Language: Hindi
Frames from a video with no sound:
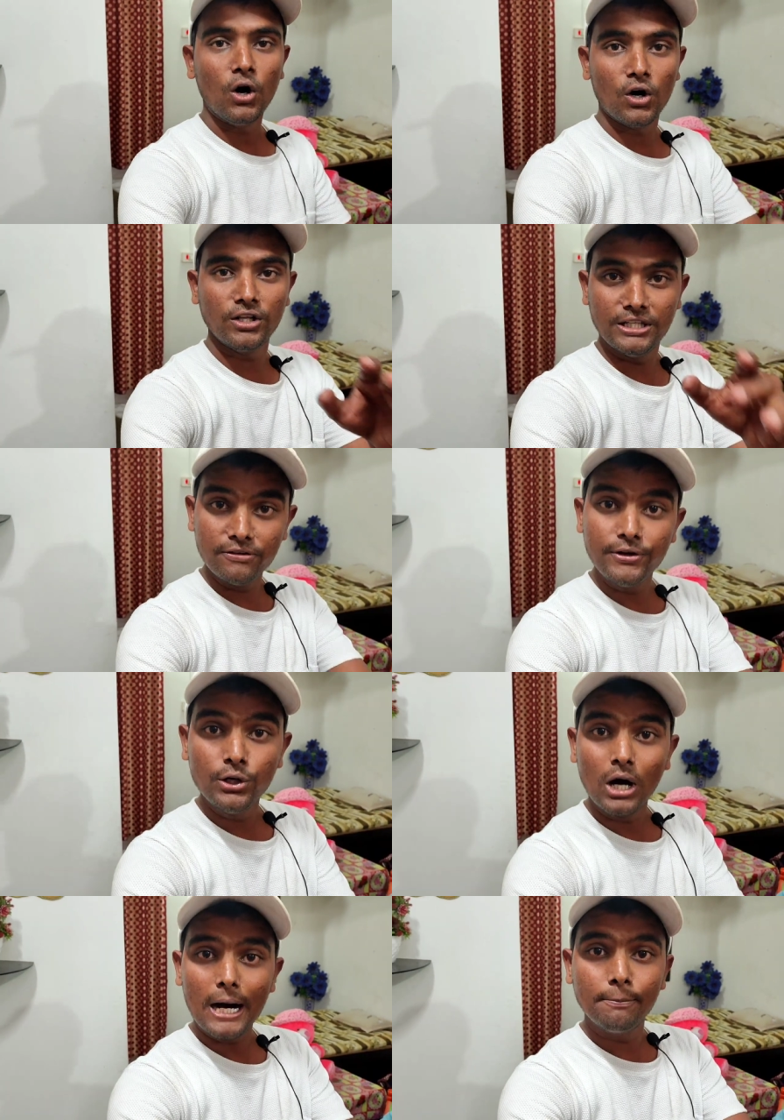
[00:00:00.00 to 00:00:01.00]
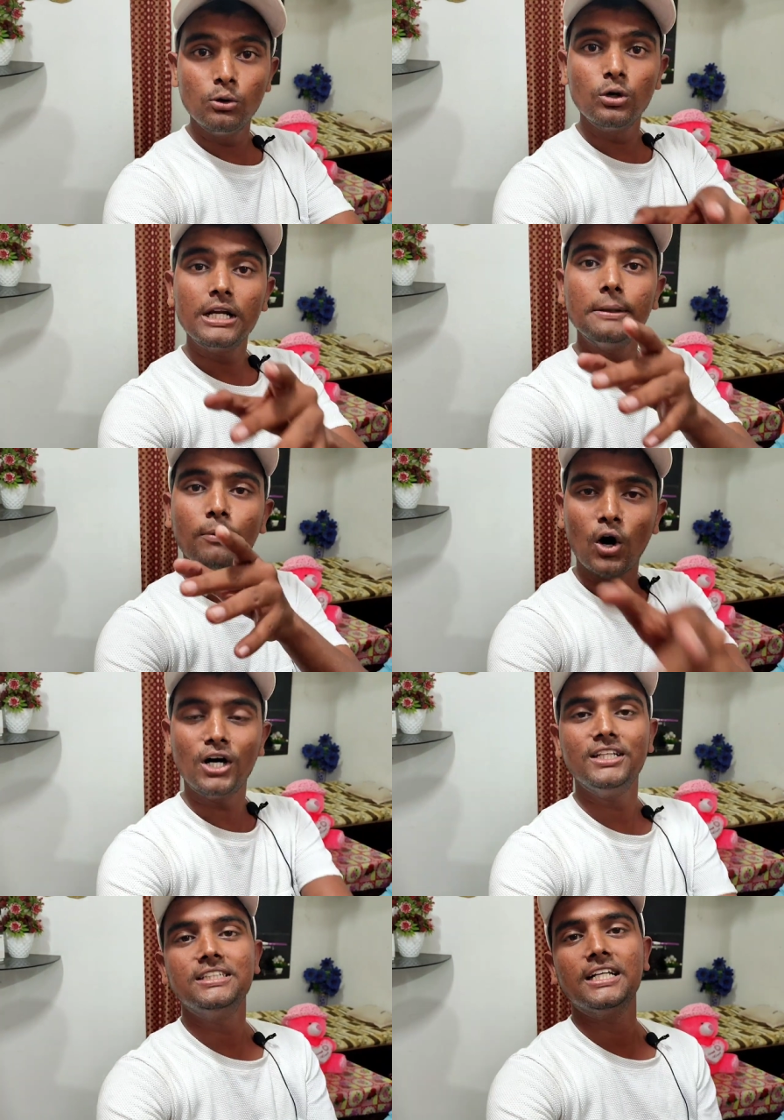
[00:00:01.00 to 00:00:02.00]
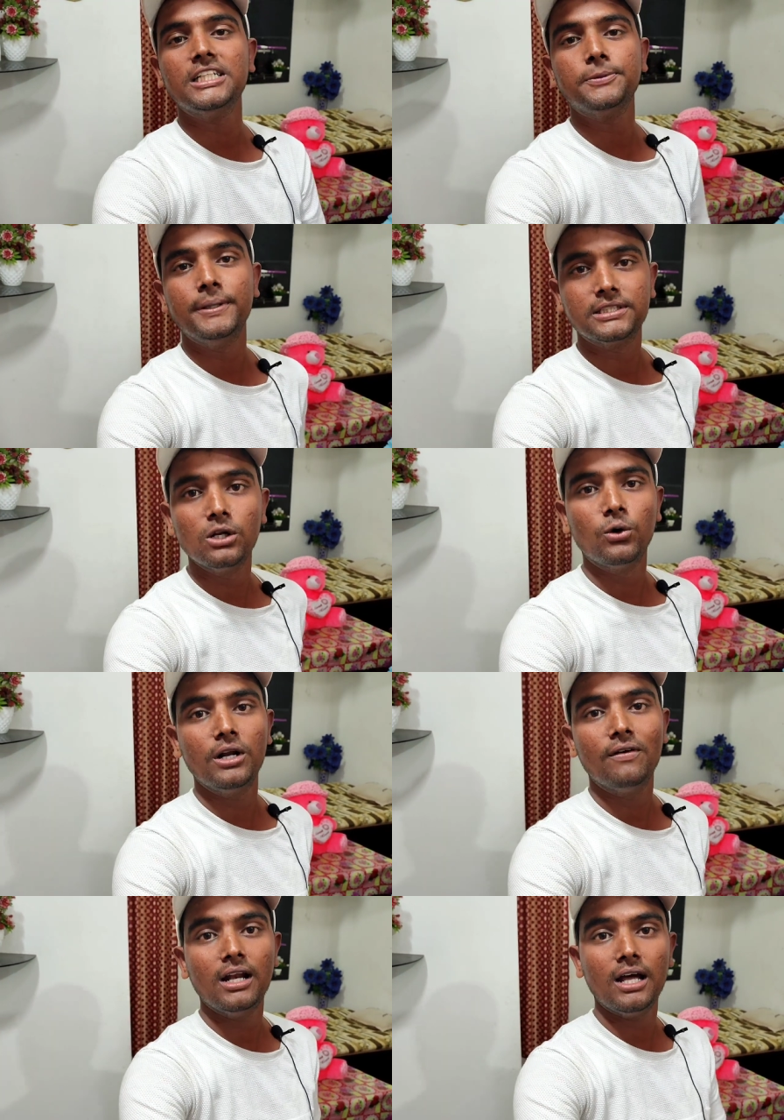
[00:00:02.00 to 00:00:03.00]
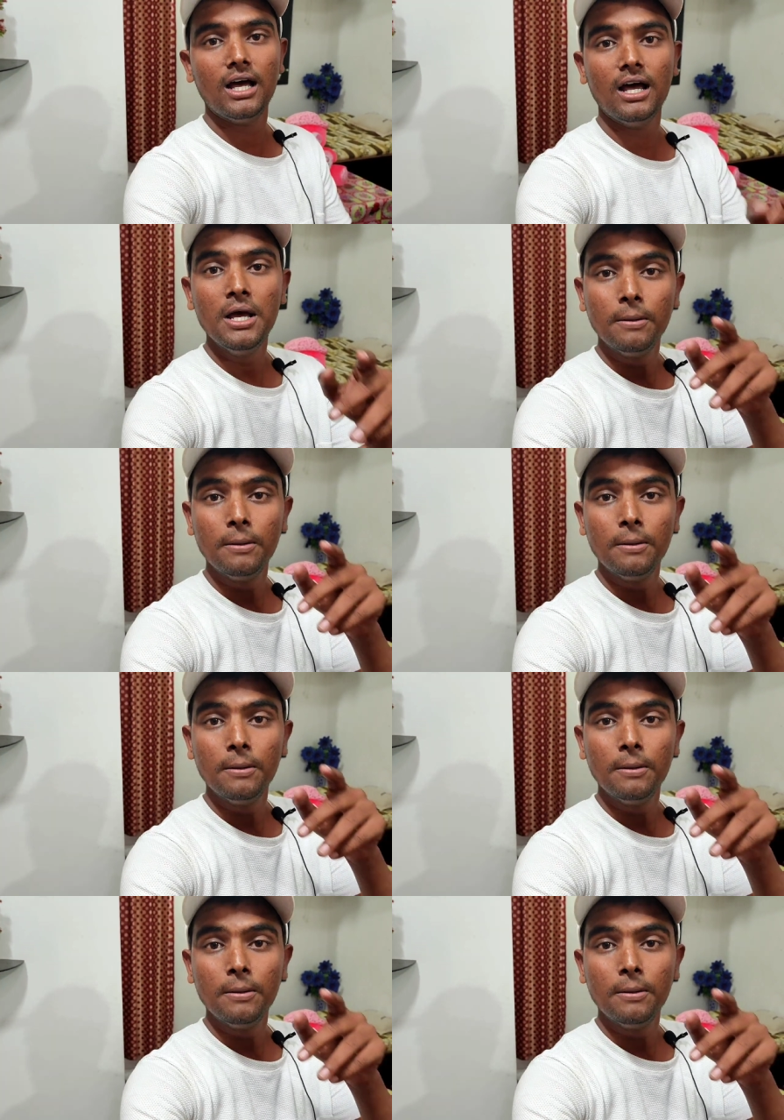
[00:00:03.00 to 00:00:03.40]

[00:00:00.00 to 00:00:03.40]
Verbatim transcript: और ये वीडियो आप लोगों के लिए बहुत ही ज़्यादा स्पेशल होने वाला है